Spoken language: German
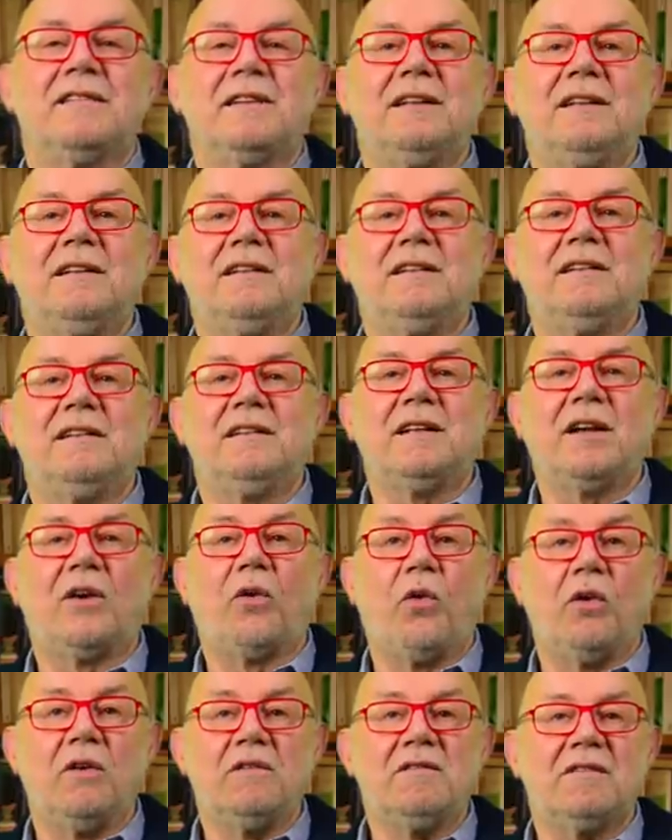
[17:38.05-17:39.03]
Ihnen die
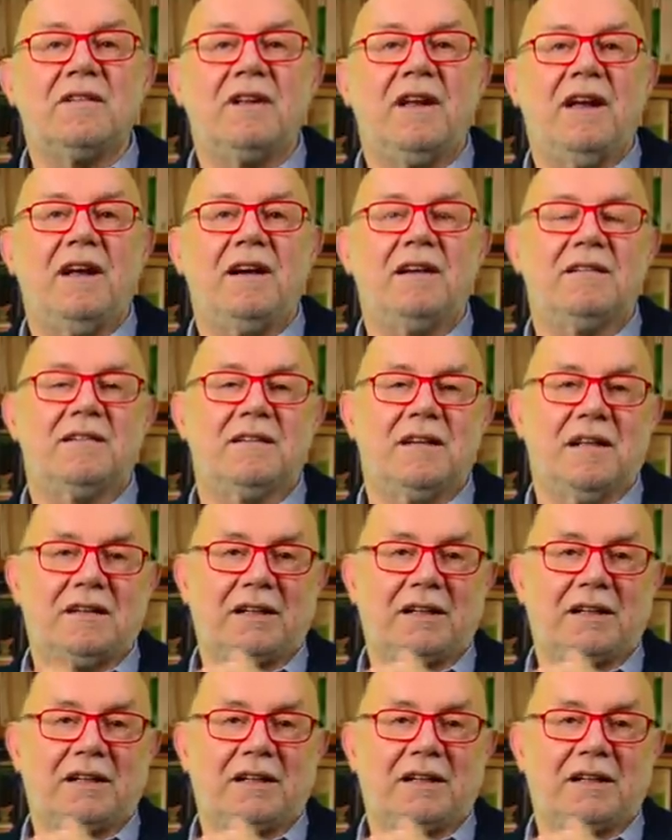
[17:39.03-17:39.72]
Grundlagen der